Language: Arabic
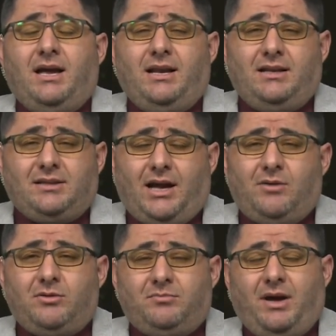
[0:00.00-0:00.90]

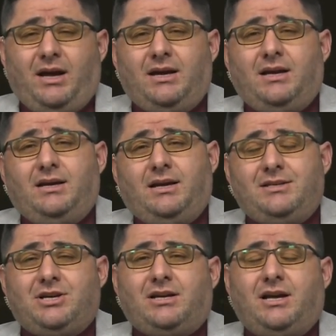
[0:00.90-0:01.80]
التعاون مع
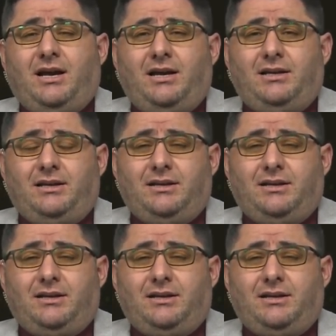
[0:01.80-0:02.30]
الجارة